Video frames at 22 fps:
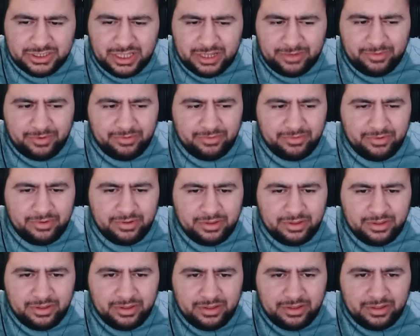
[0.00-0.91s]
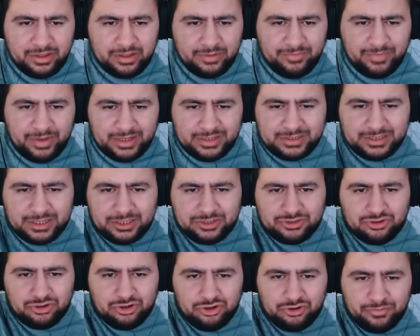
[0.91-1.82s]
tamam. Ben seni
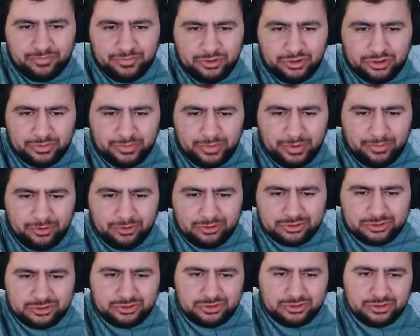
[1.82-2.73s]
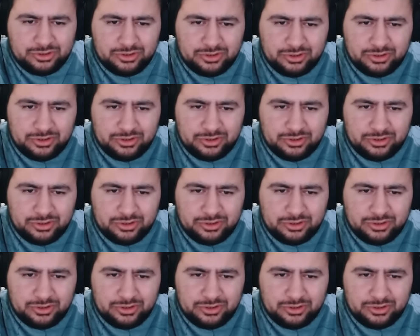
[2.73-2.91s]
zorluyorum biliyorum ama olsun.